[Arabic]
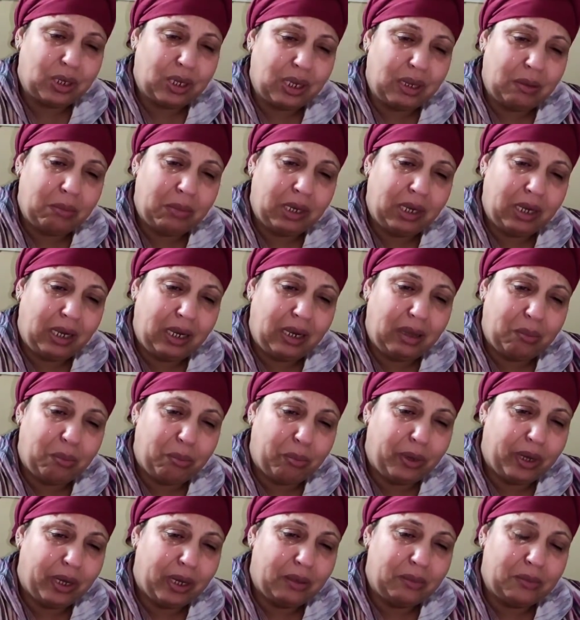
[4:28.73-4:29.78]
كامل على
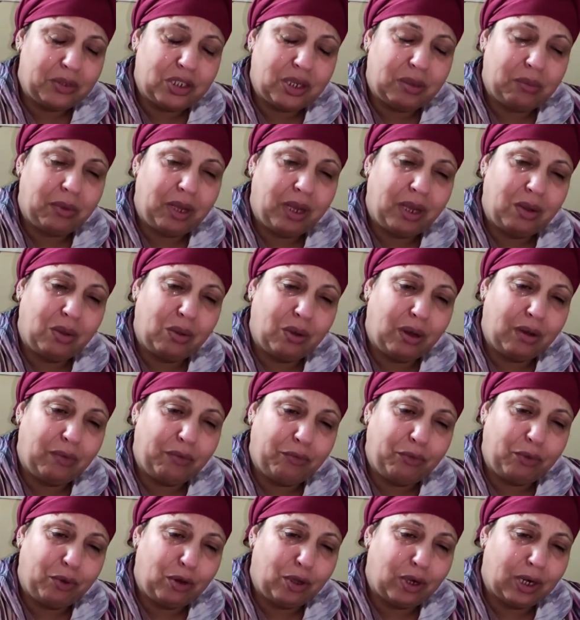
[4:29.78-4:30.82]
با مشى مع
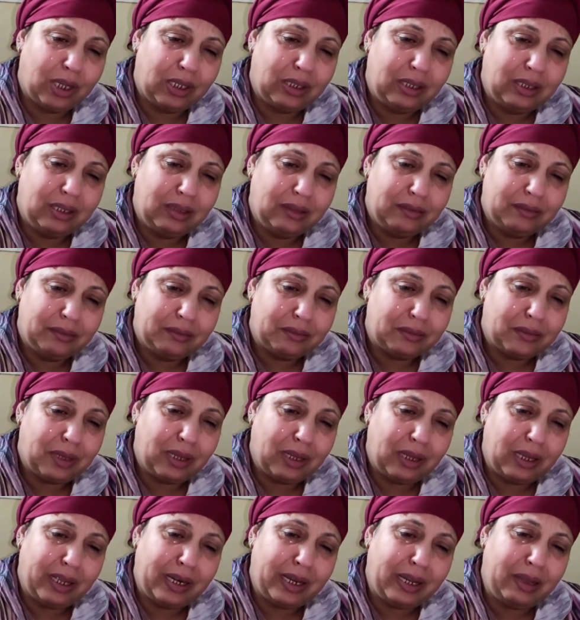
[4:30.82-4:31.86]
كوافورة
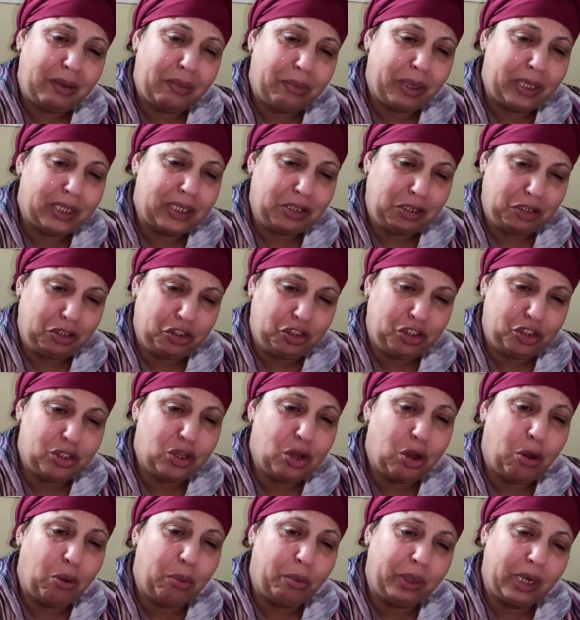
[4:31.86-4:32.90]
ريبة
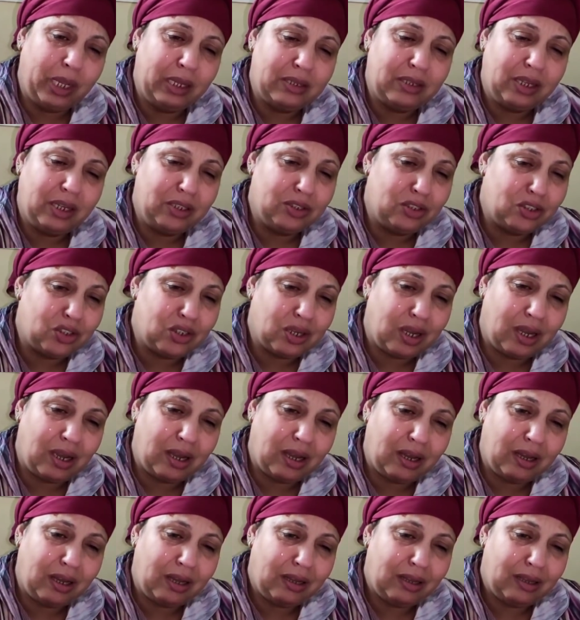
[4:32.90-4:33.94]
تعشنا وبنات
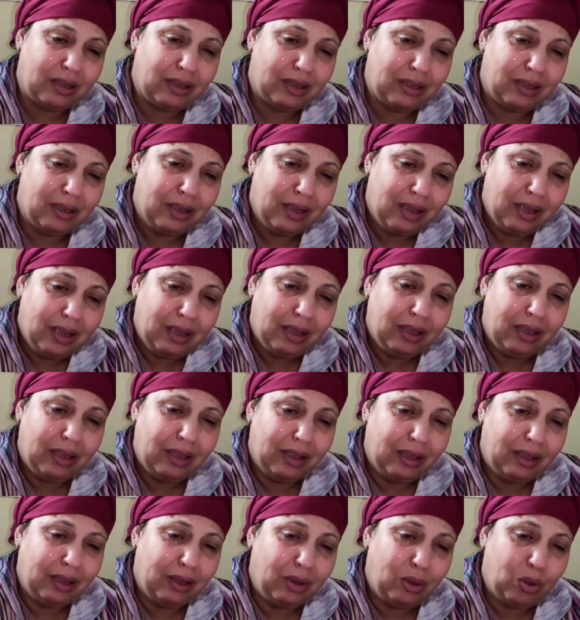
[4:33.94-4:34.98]
عشا
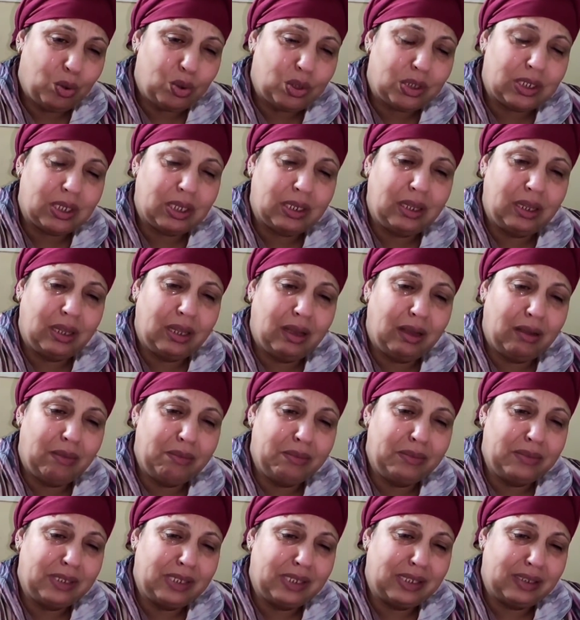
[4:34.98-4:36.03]

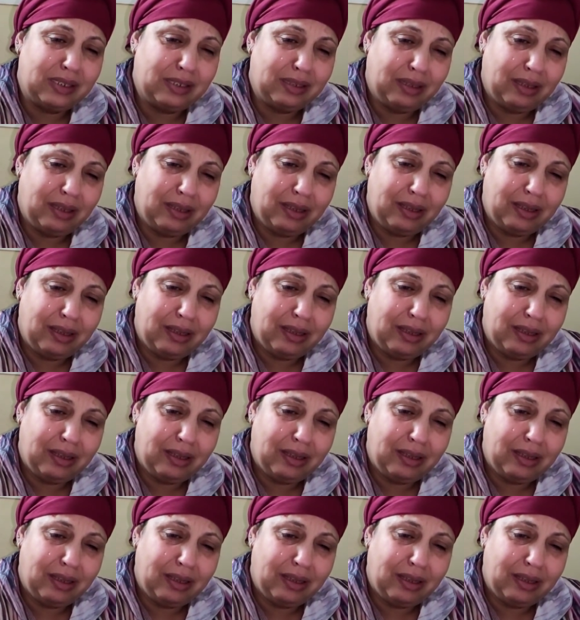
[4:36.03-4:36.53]
وتظلمت